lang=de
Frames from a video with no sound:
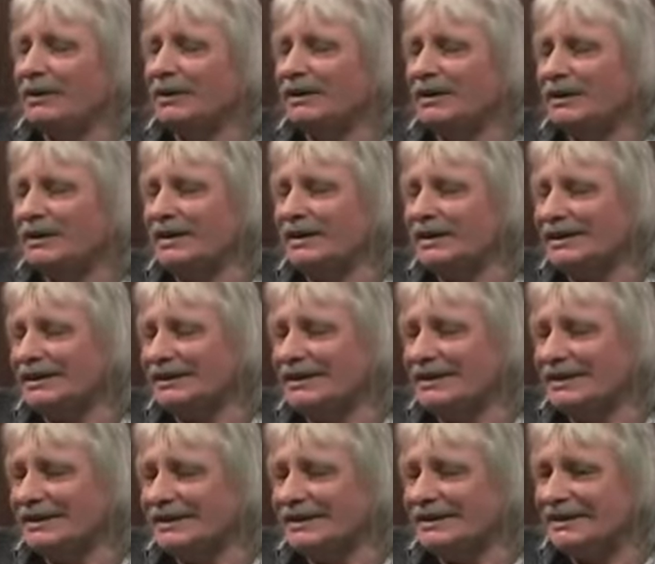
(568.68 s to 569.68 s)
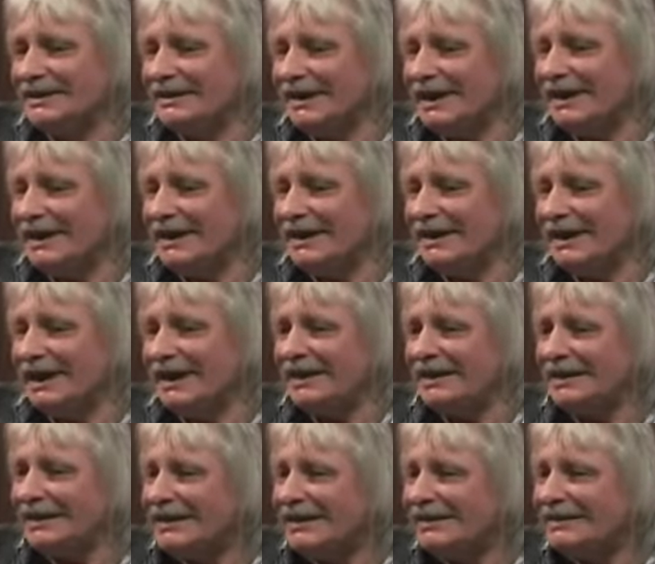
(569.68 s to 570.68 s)
Und das ist eine,
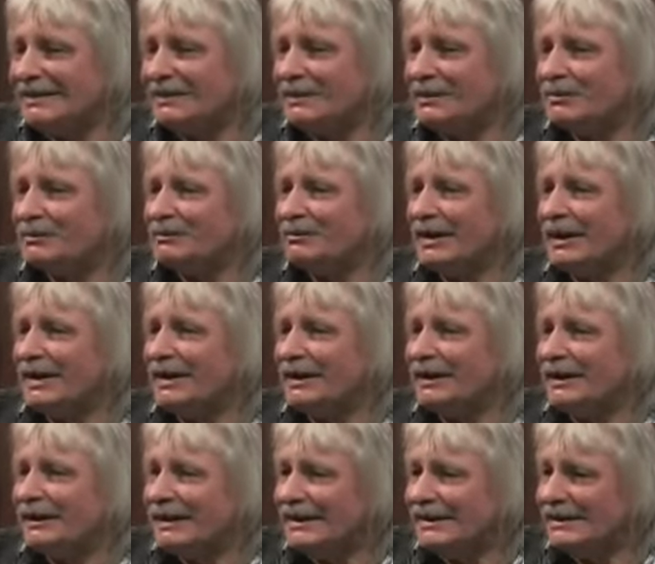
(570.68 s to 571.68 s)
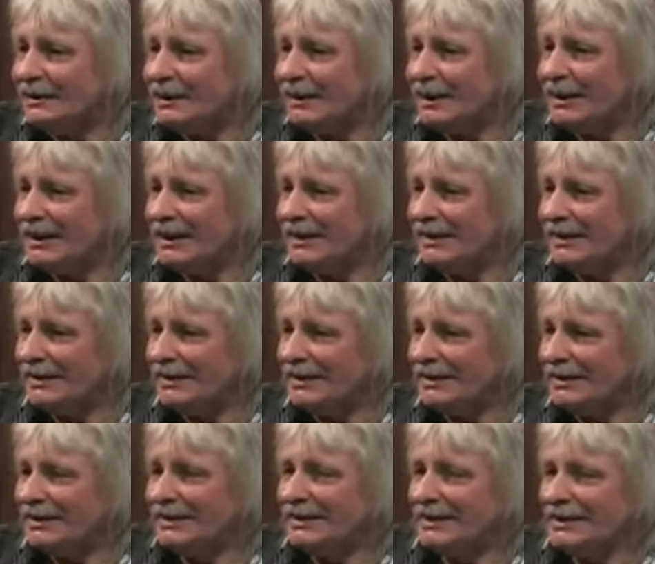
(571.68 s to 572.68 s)
eine riesendrum Energiesäule,
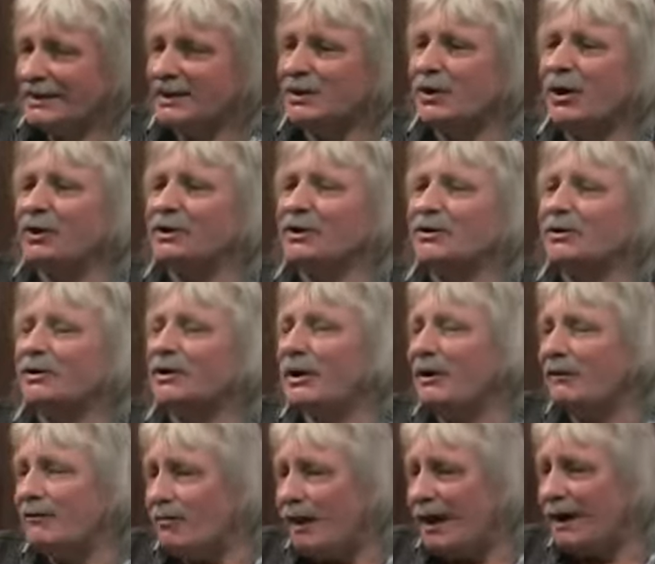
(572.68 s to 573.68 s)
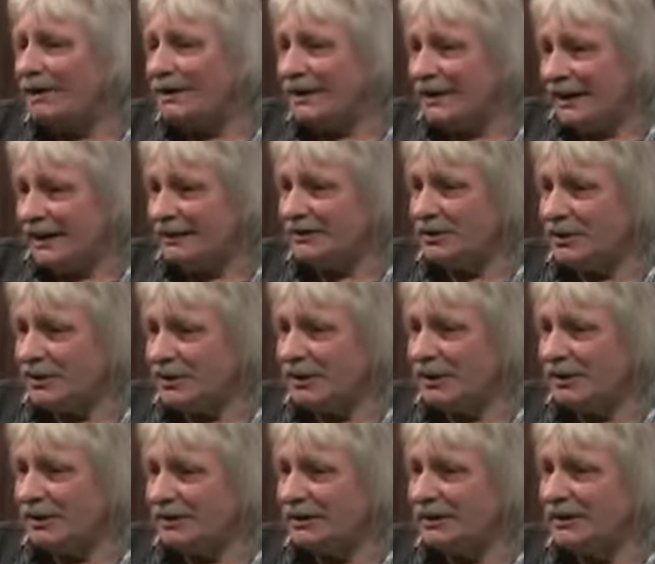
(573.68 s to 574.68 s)
die heute noch auf Malta
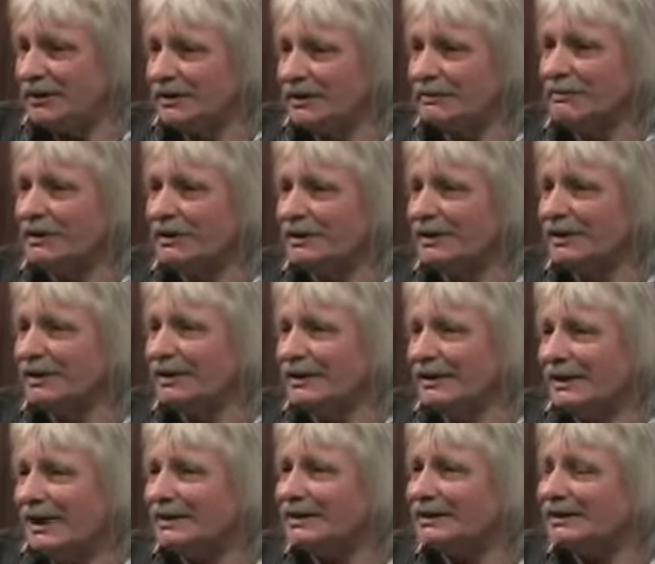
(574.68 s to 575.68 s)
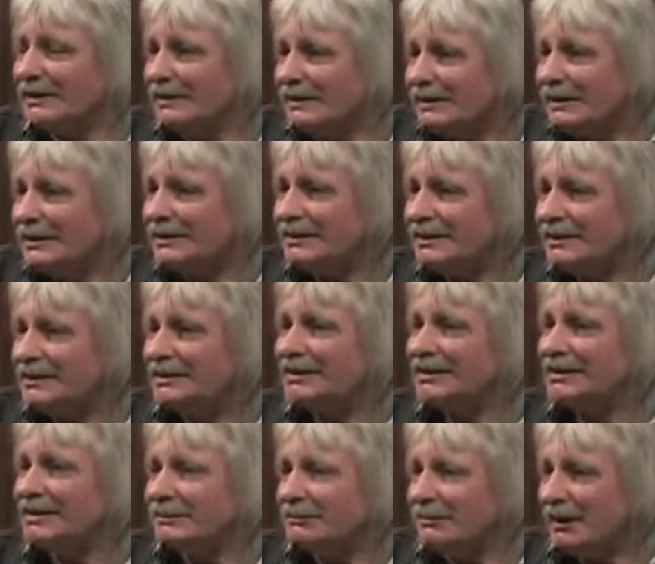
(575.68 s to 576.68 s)
existiert, die man
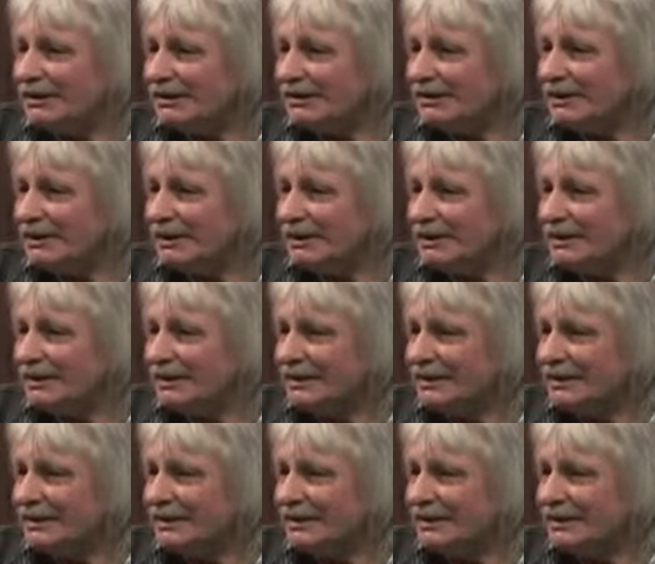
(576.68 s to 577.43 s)
radiosistisch messen kann.